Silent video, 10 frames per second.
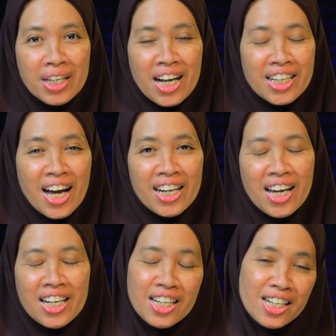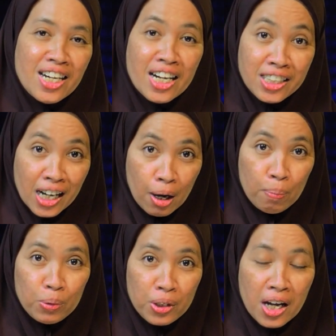pikiran kalian dan jangan
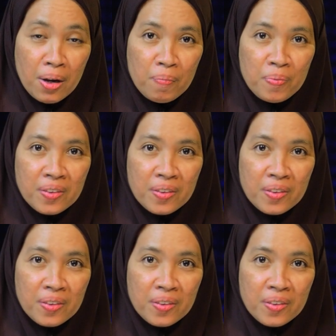punya